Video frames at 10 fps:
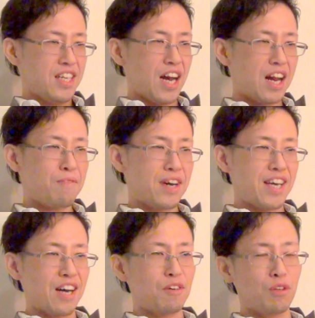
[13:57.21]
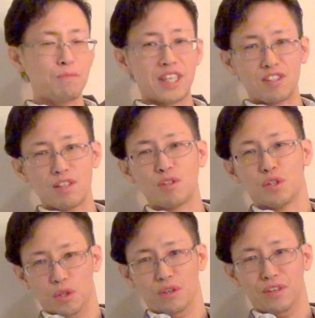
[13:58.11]
やればやるほどムカついてくる
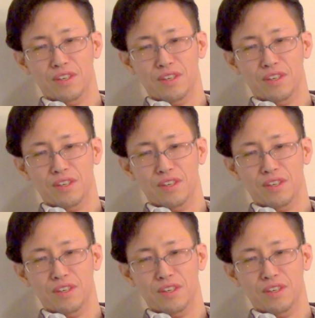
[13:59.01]
でしょ、